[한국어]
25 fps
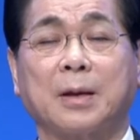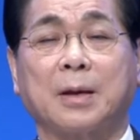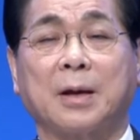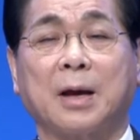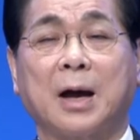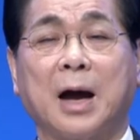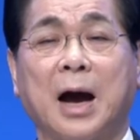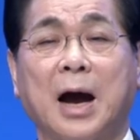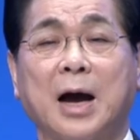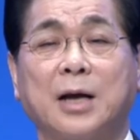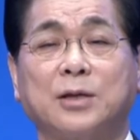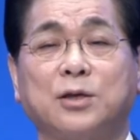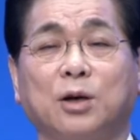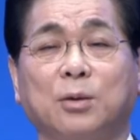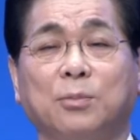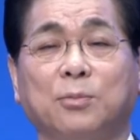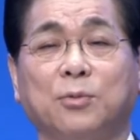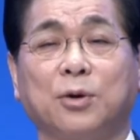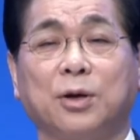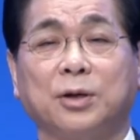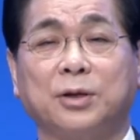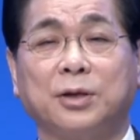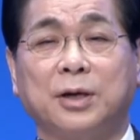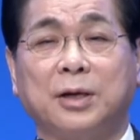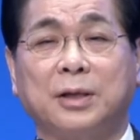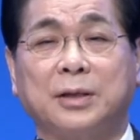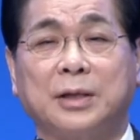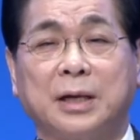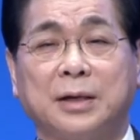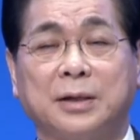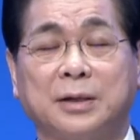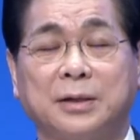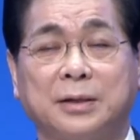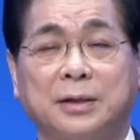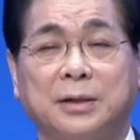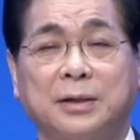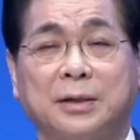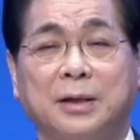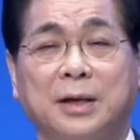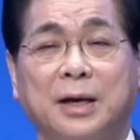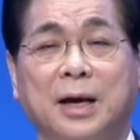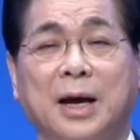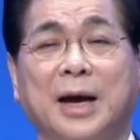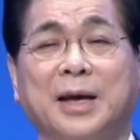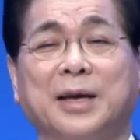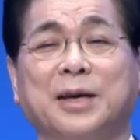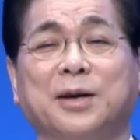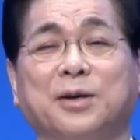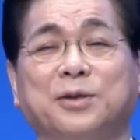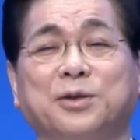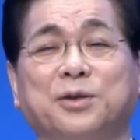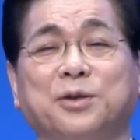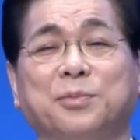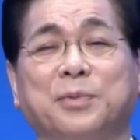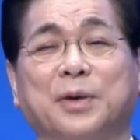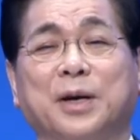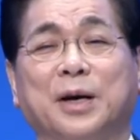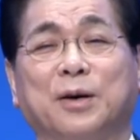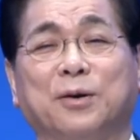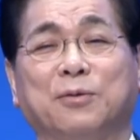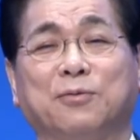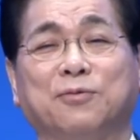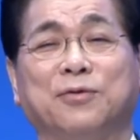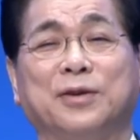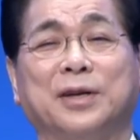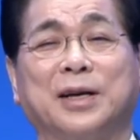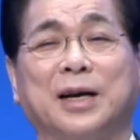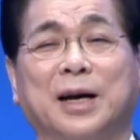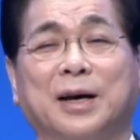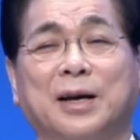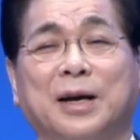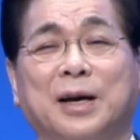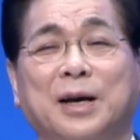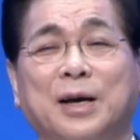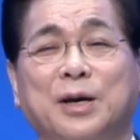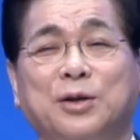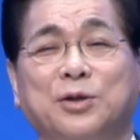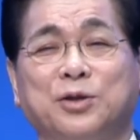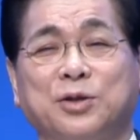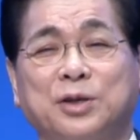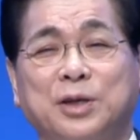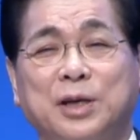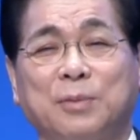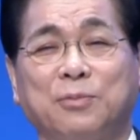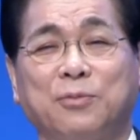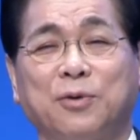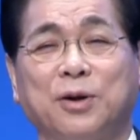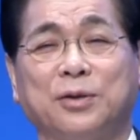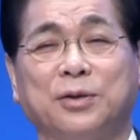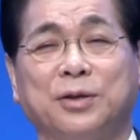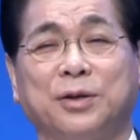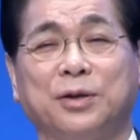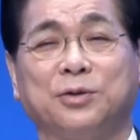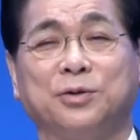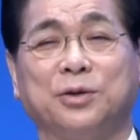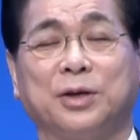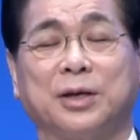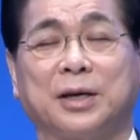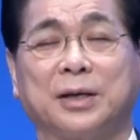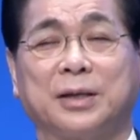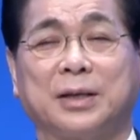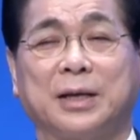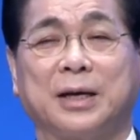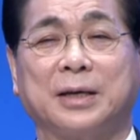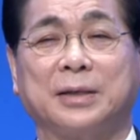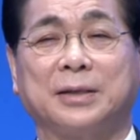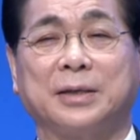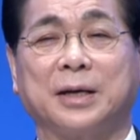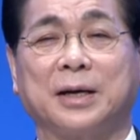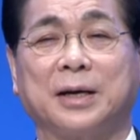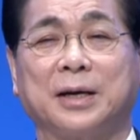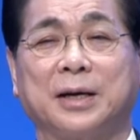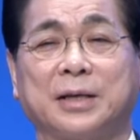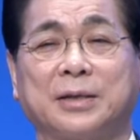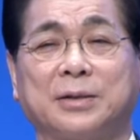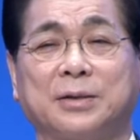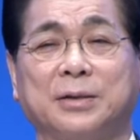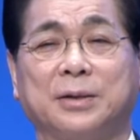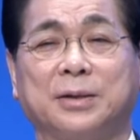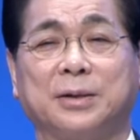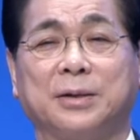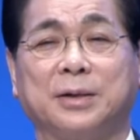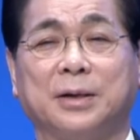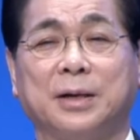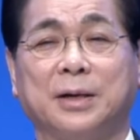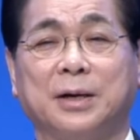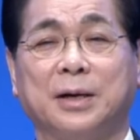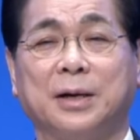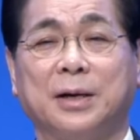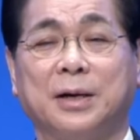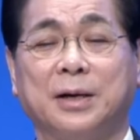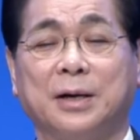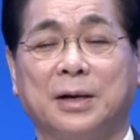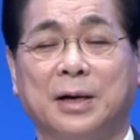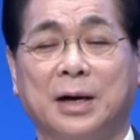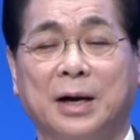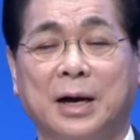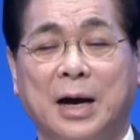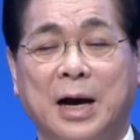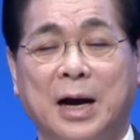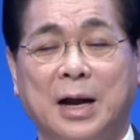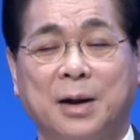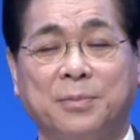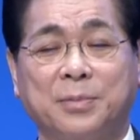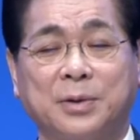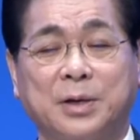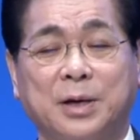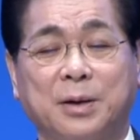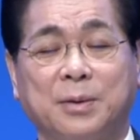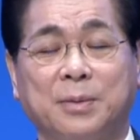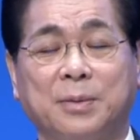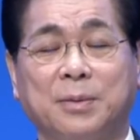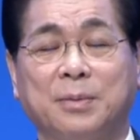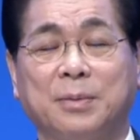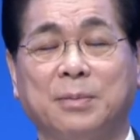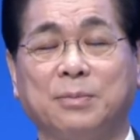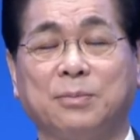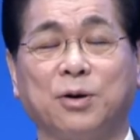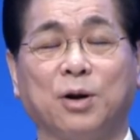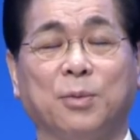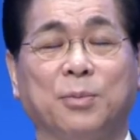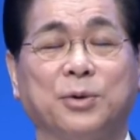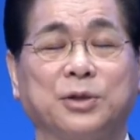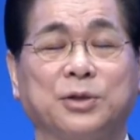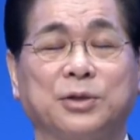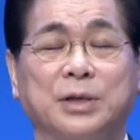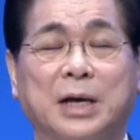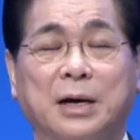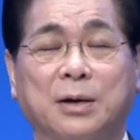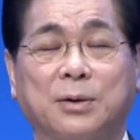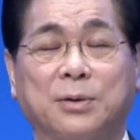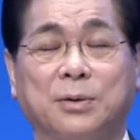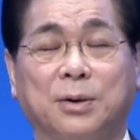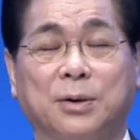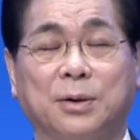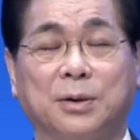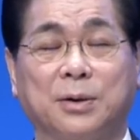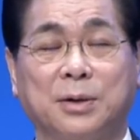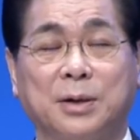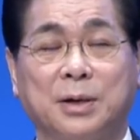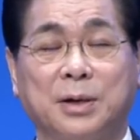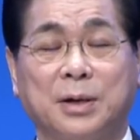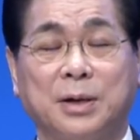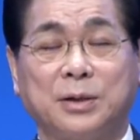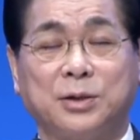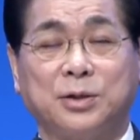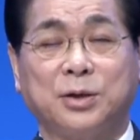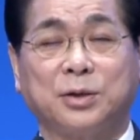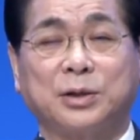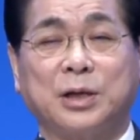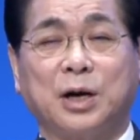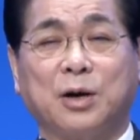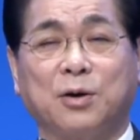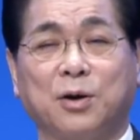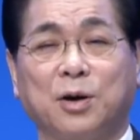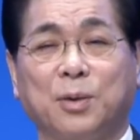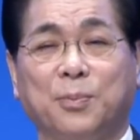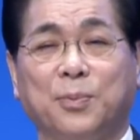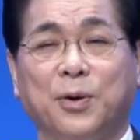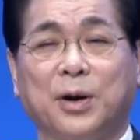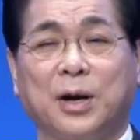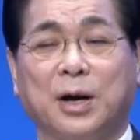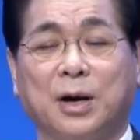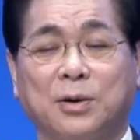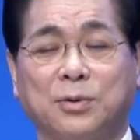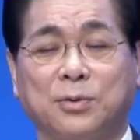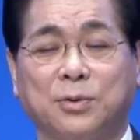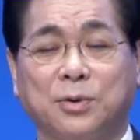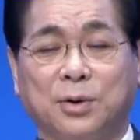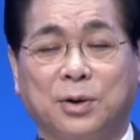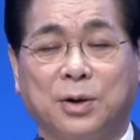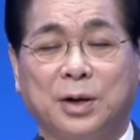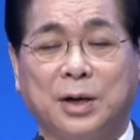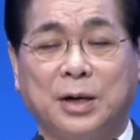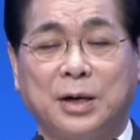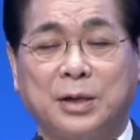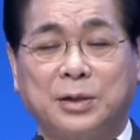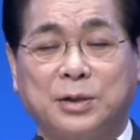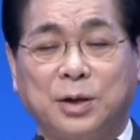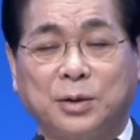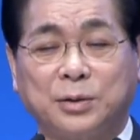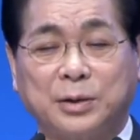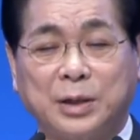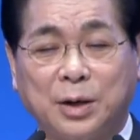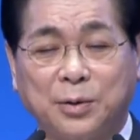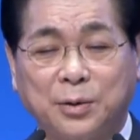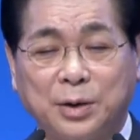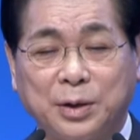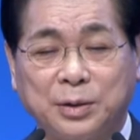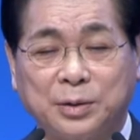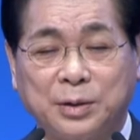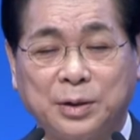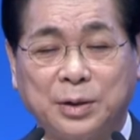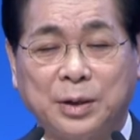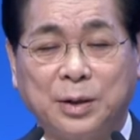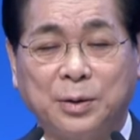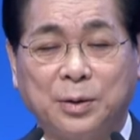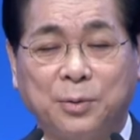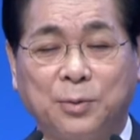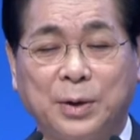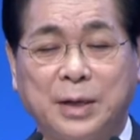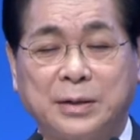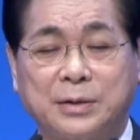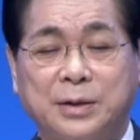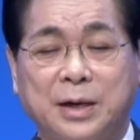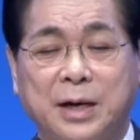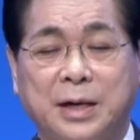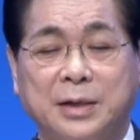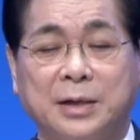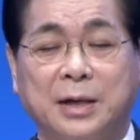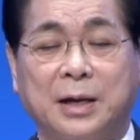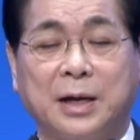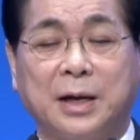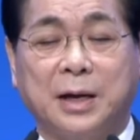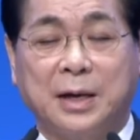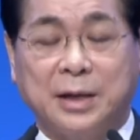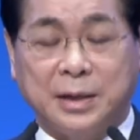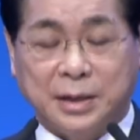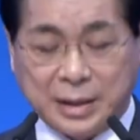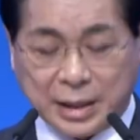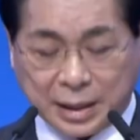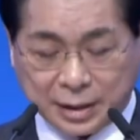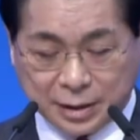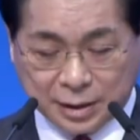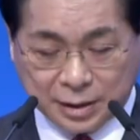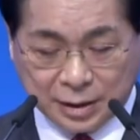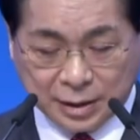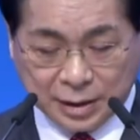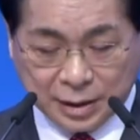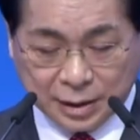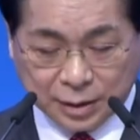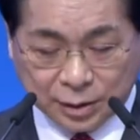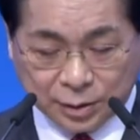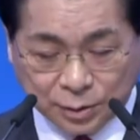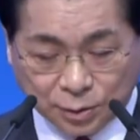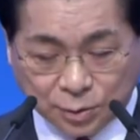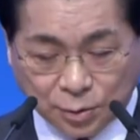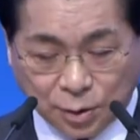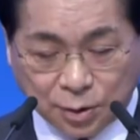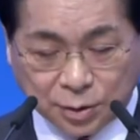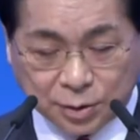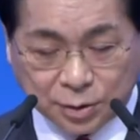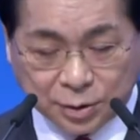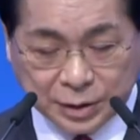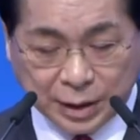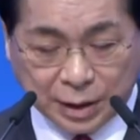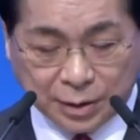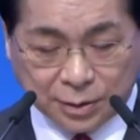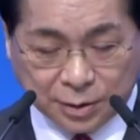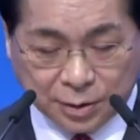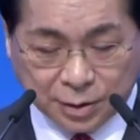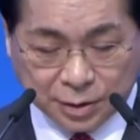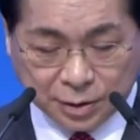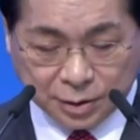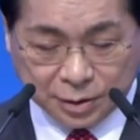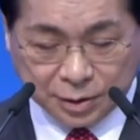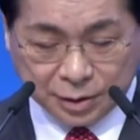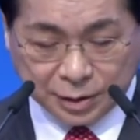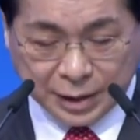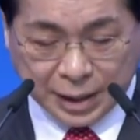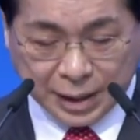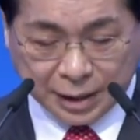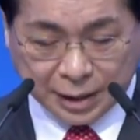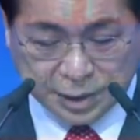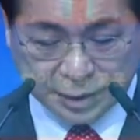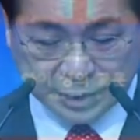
아이성을 무너뜨릴 때는 아 이것쯤이야 우리가 쉽게 무너뜨릴 수 있겠다 생각해서 하나님께 물어보지도 않고 정탁권을 보내왔고 정탁권이 와서 한 이야기를 듣고 그대로 그 이야기를